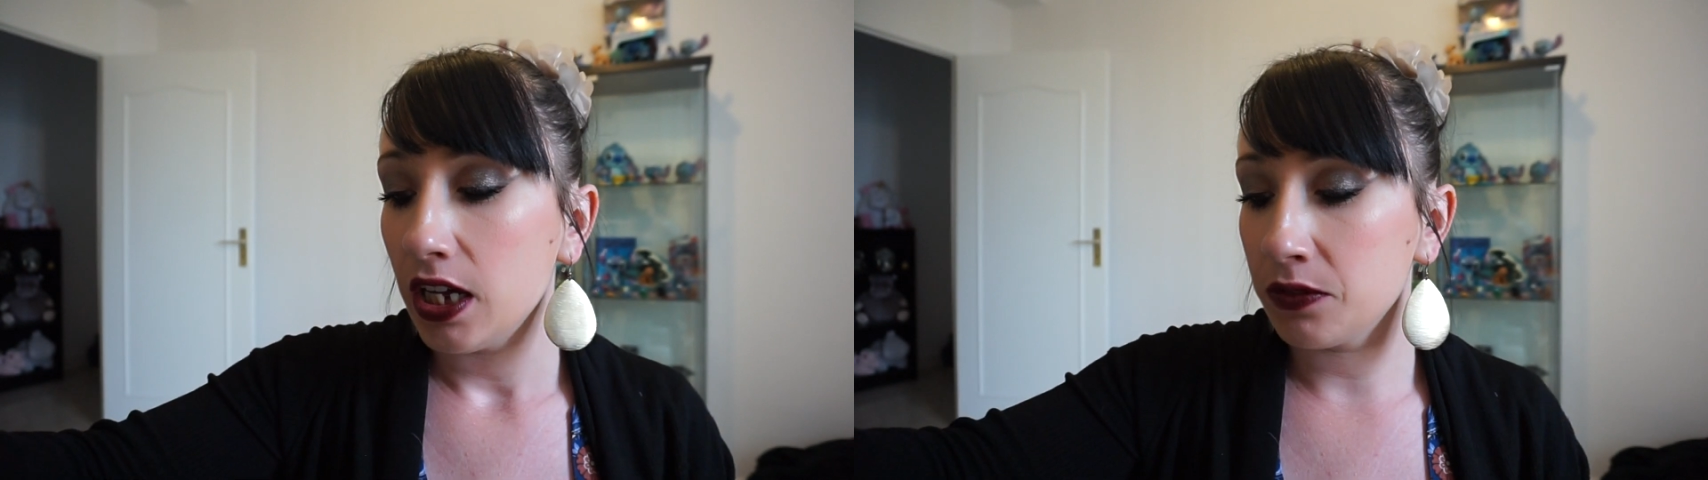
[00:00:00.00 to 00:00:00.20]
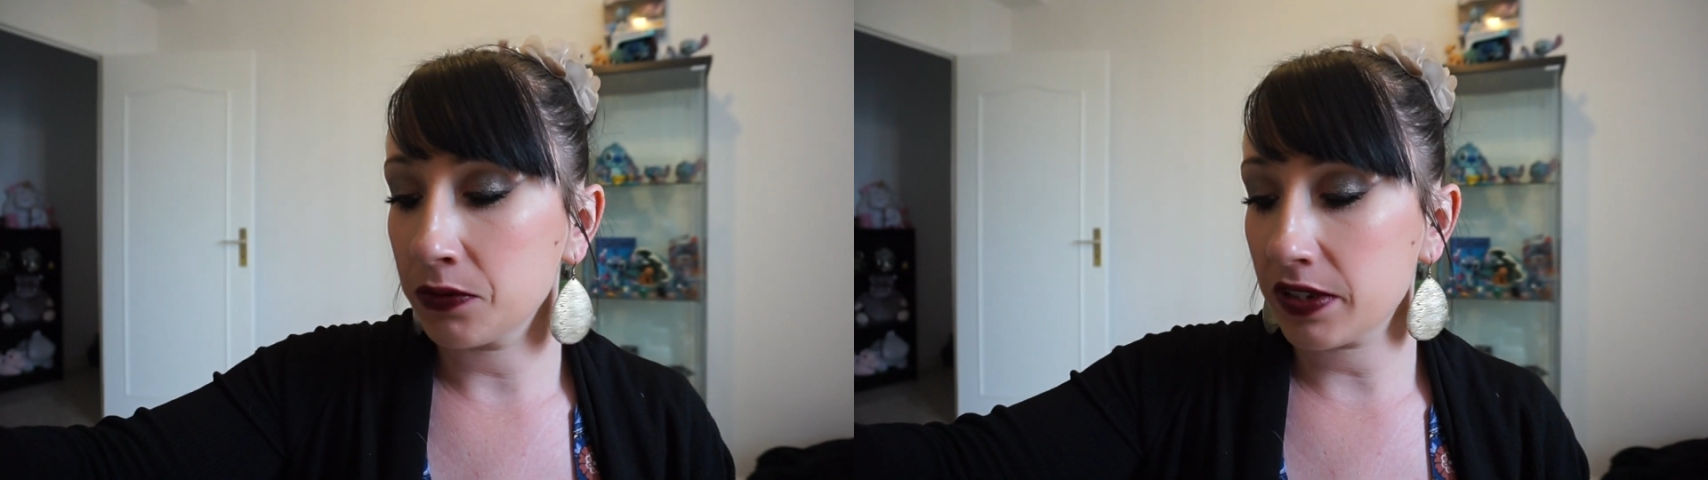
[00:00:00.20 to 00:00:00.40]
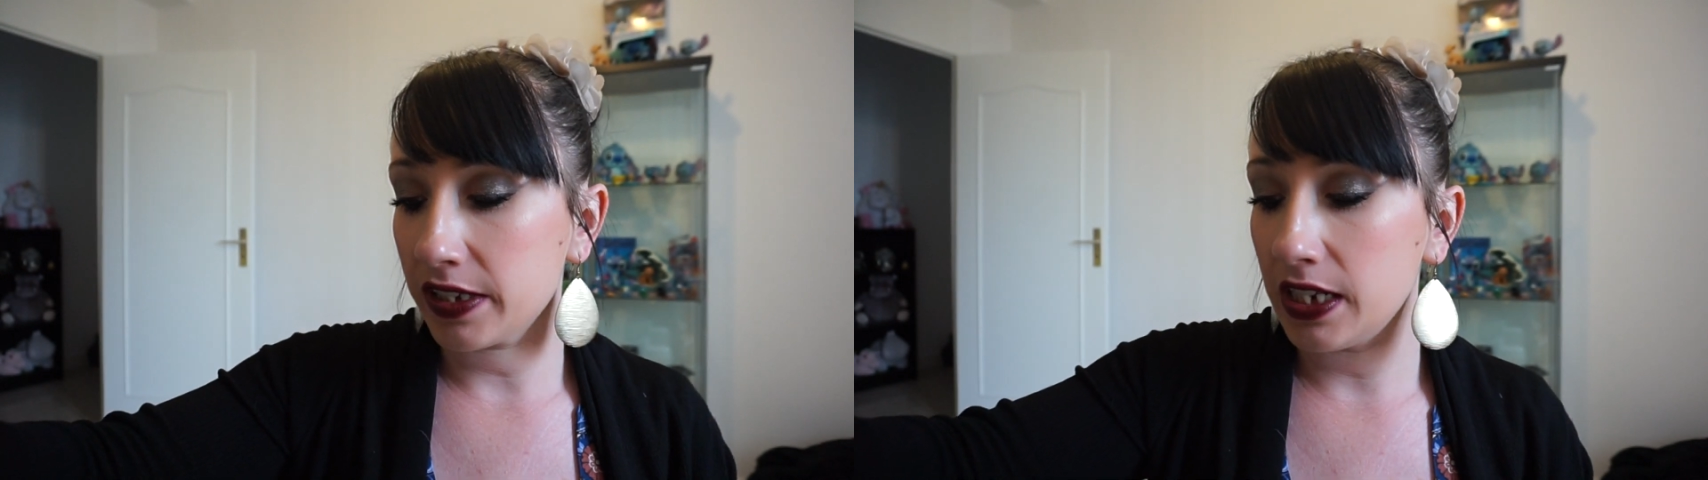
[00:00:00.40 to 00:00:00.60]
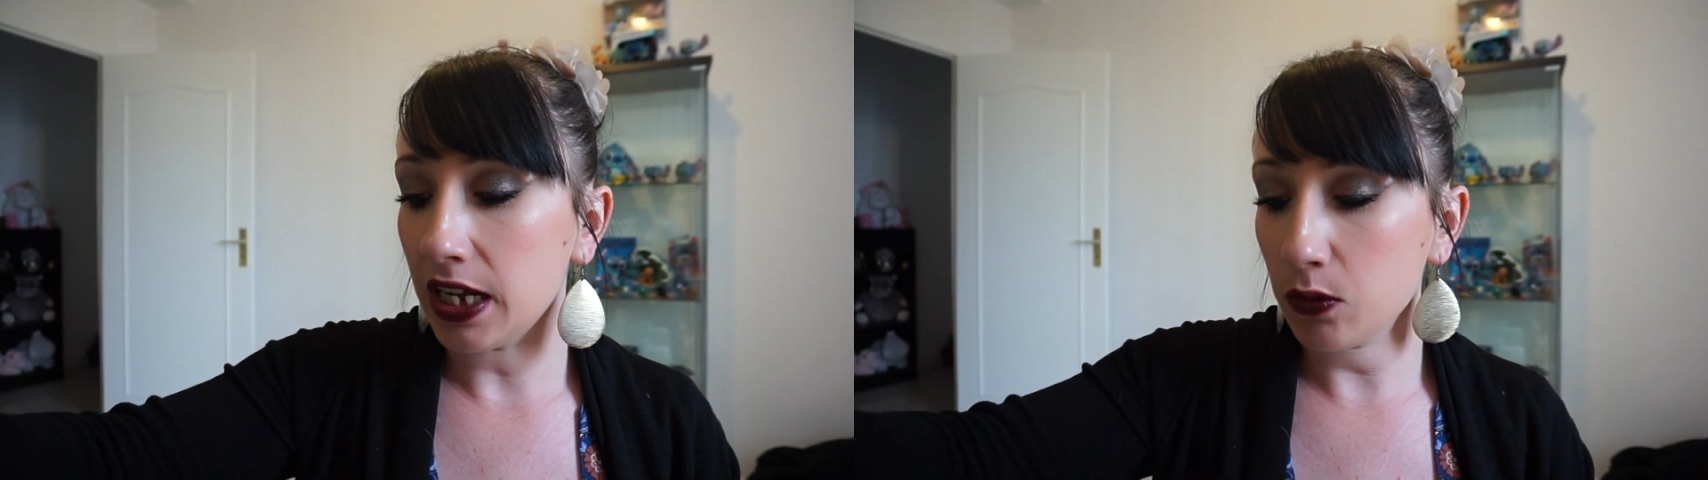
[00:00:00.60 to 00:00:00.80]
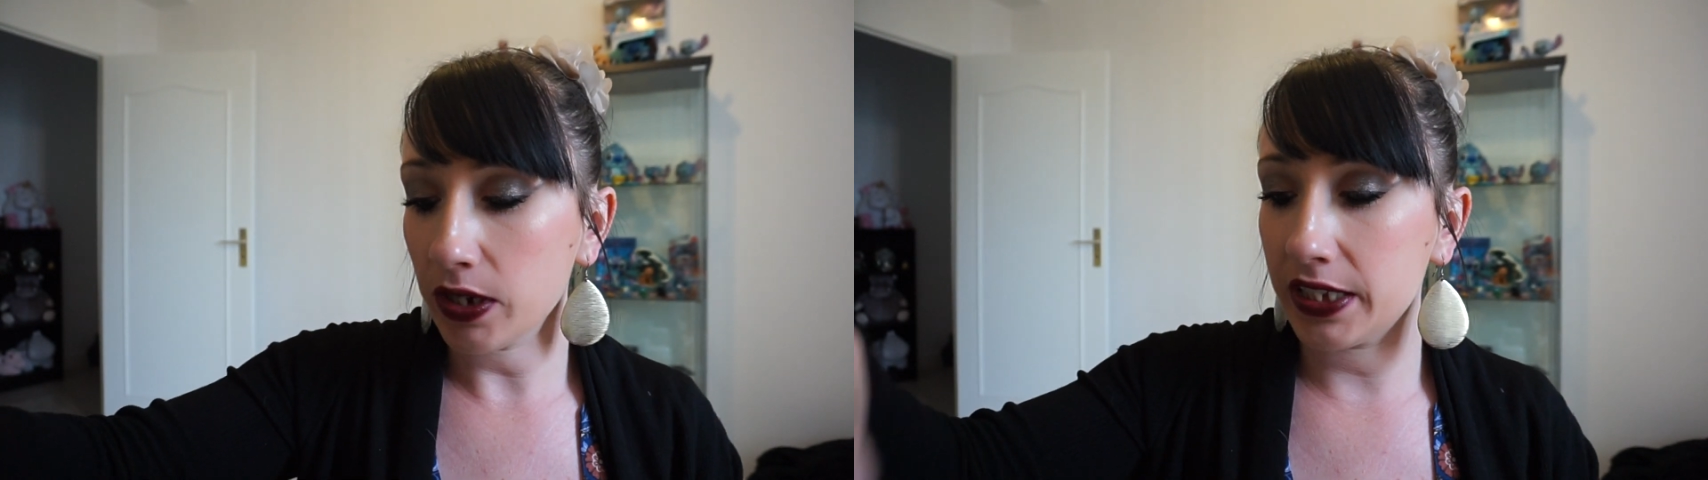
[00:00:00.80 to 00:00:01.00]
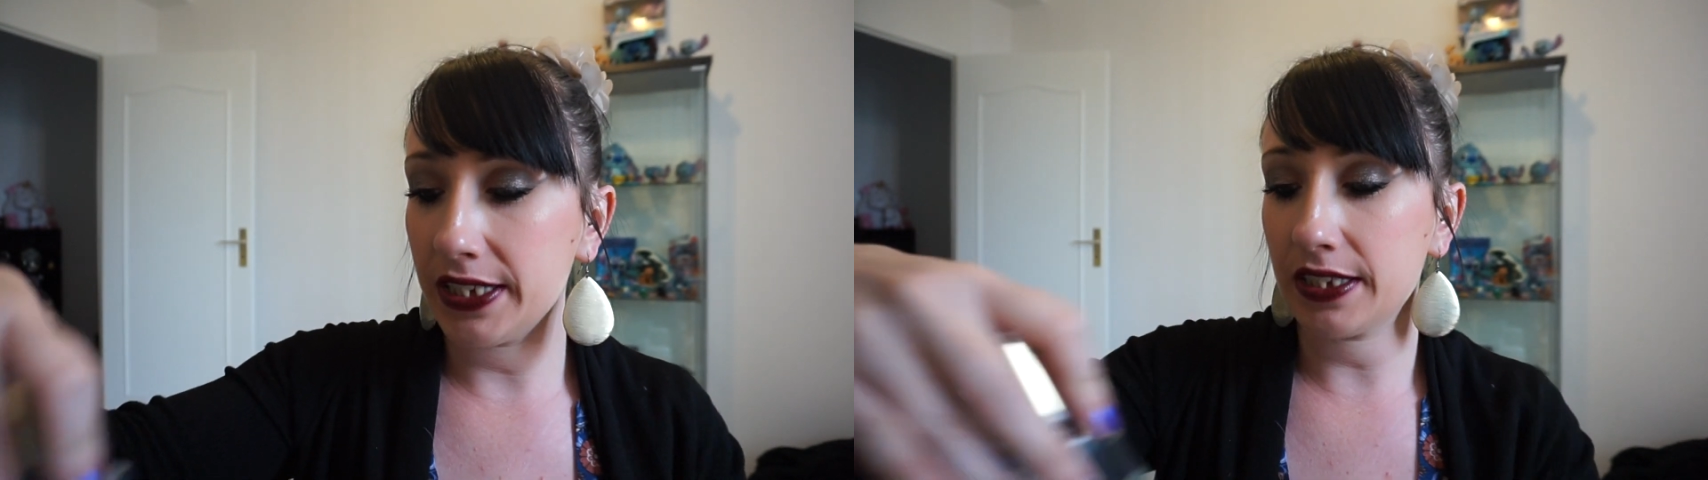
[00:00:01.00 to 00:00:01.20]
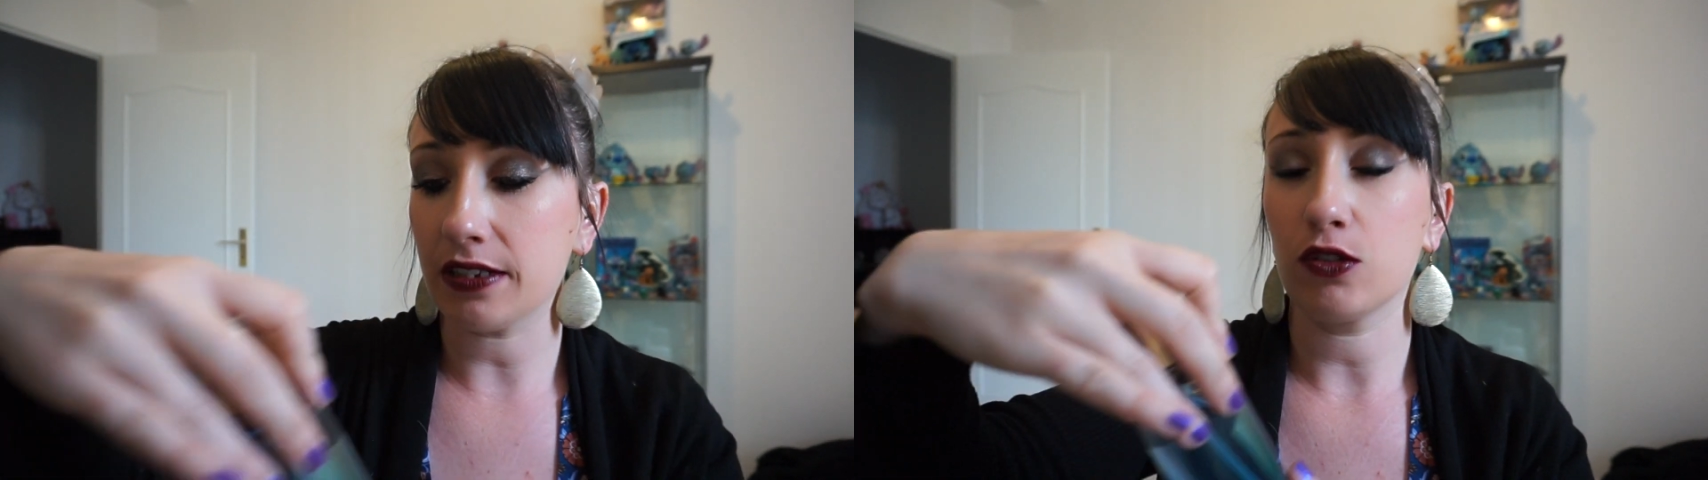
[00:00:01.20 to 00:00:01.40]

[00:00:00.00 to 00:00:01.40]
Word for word: Donc c'est l'Aquakis